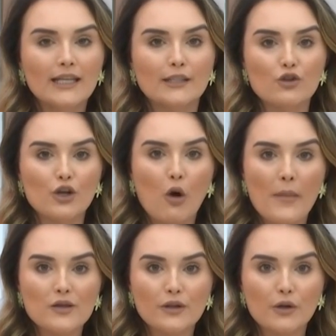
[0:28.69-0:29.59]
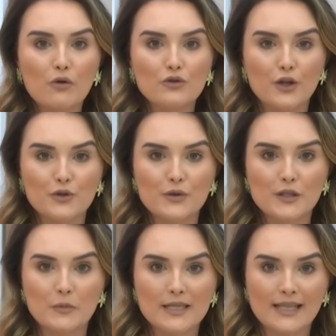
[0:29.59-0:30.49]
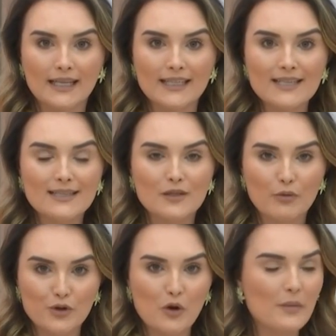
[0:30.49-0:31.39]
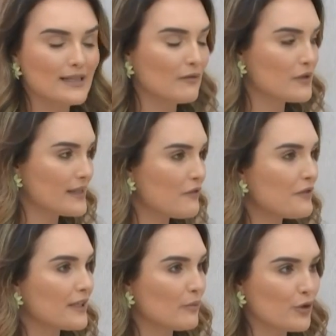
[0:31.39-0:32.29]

Então eu já começo aqui com os nossos especialistas, pode começar você, Fer,